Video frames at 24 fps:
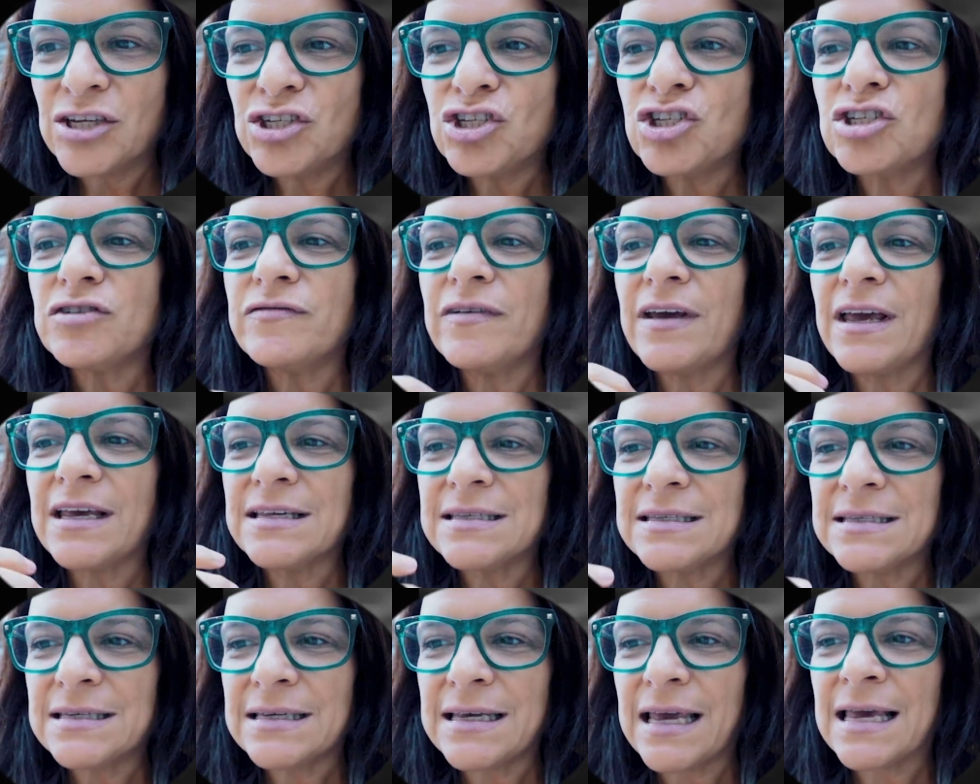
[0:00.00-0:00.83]
a gente
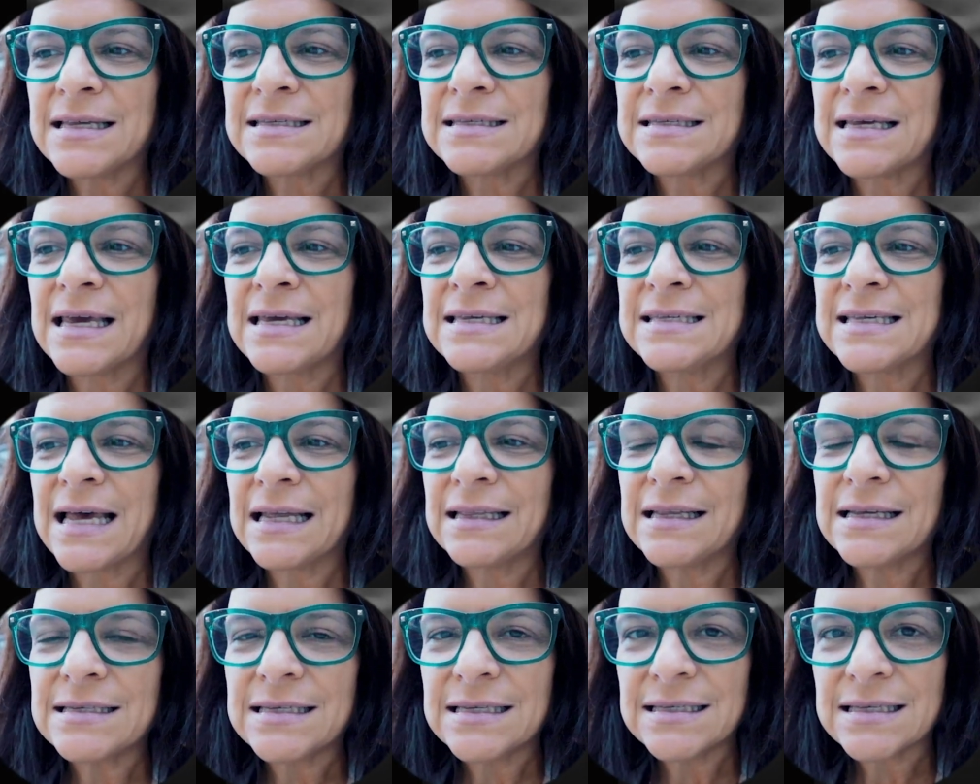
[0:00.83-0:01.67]
tivesse a
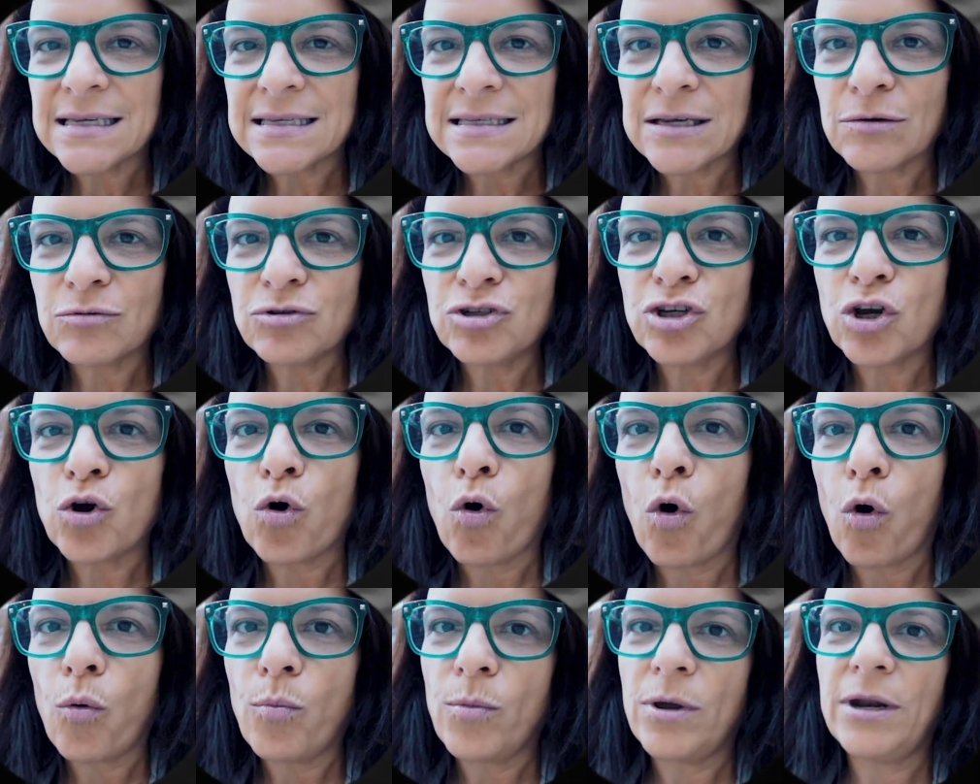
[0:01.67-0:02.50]
exata sensação de
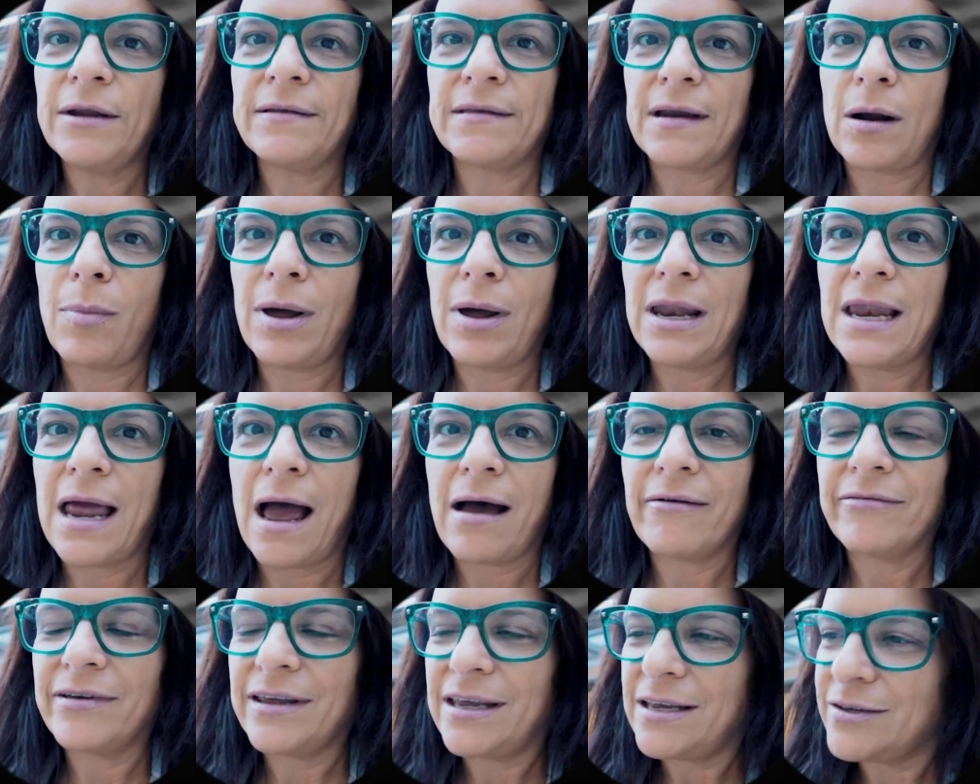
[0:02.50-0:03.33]
como ele
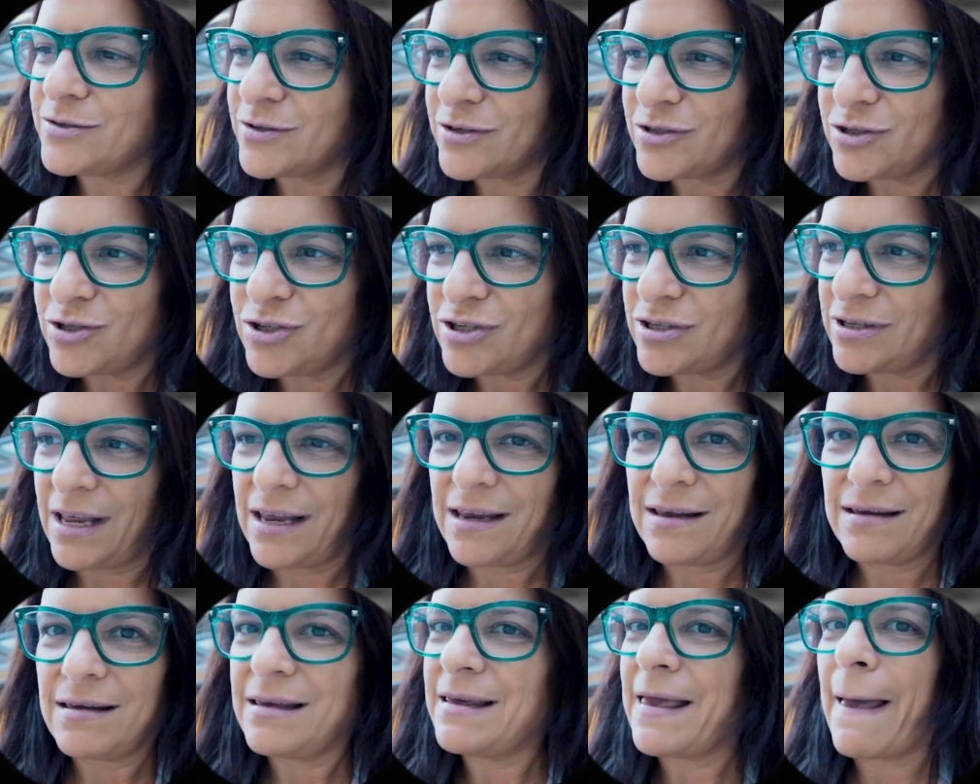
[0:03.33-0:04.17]
trabalhava. E isso a gente
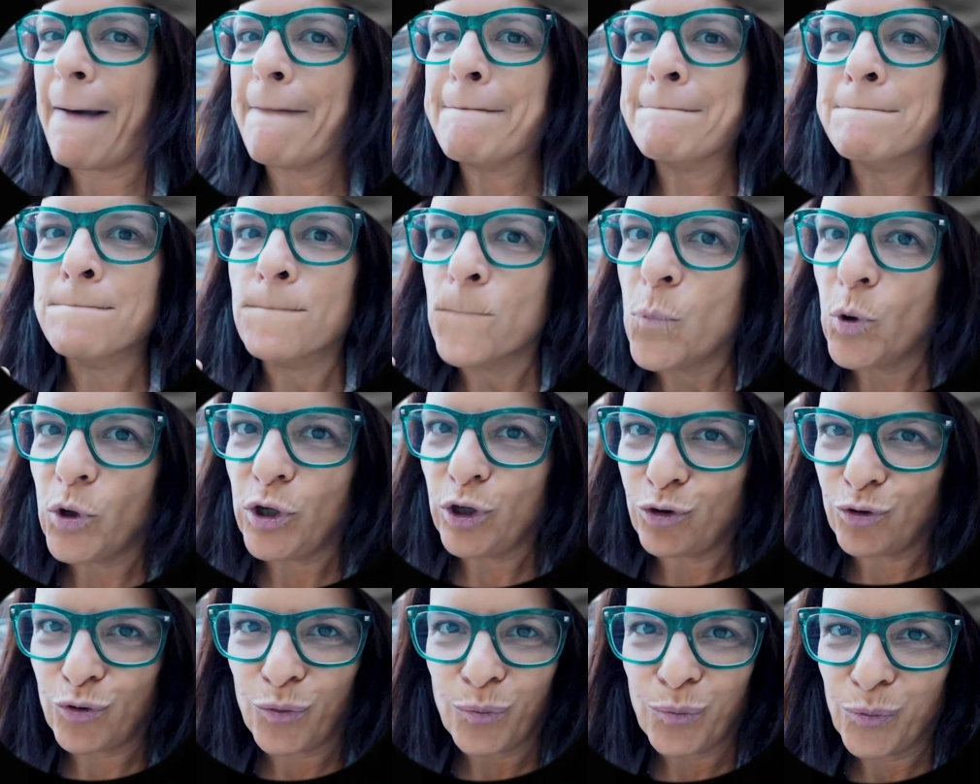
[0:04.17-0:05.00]
tem e é
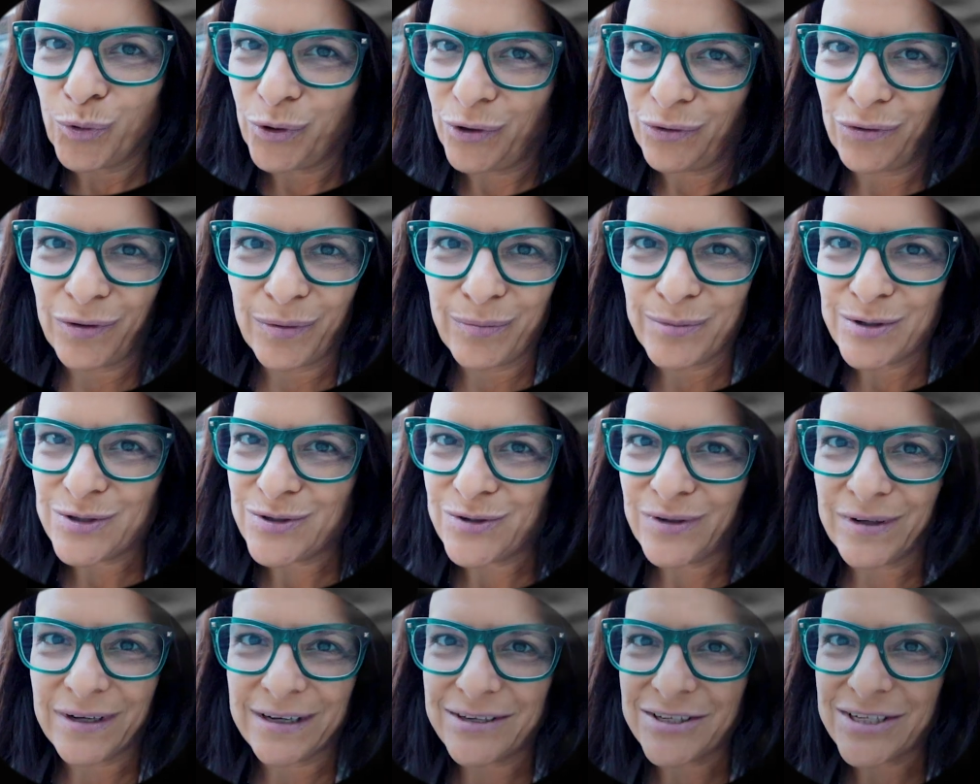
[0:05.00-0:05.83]
muito, muito
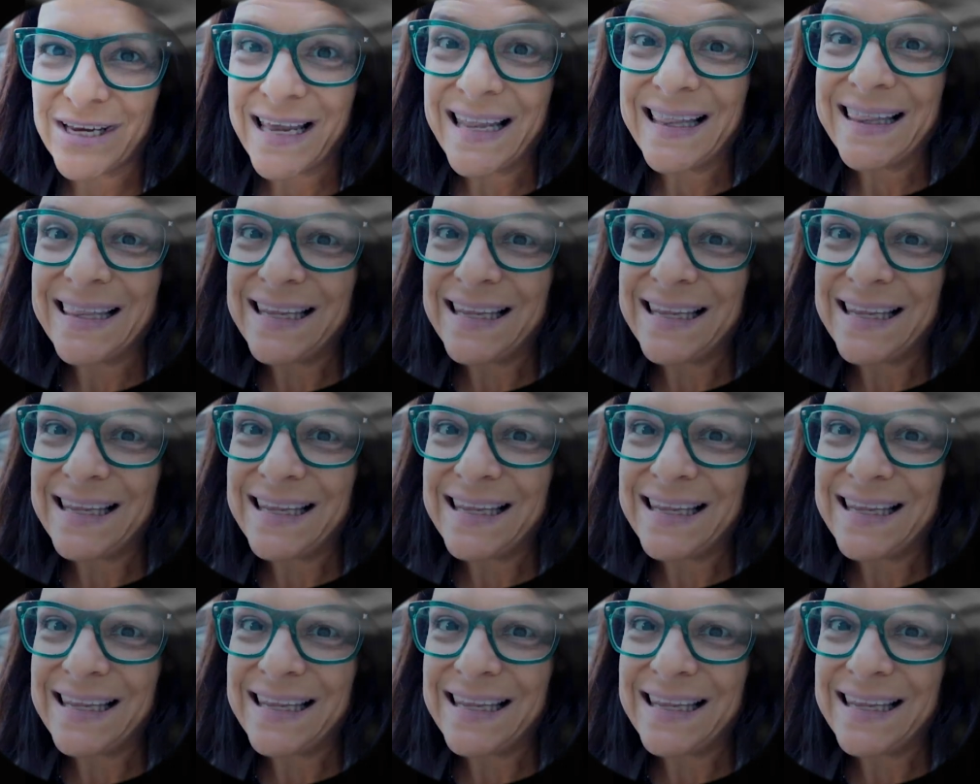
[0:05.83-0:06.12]
emocionante, é